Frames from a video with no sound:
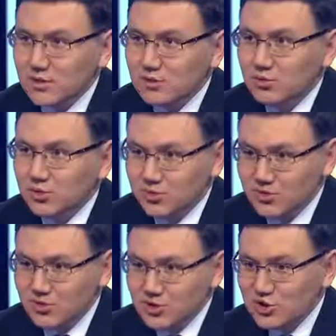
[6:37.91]
Но не
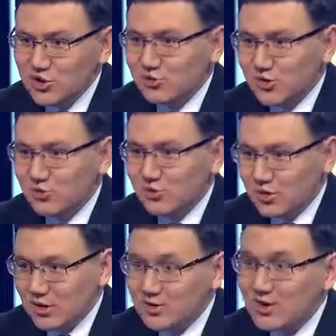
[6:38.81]
просто инженеров, которые,
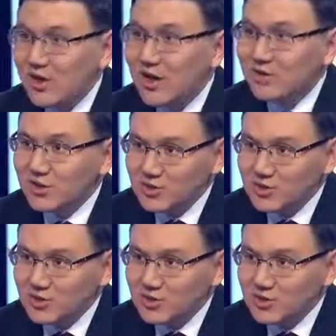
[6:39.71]
а именно главных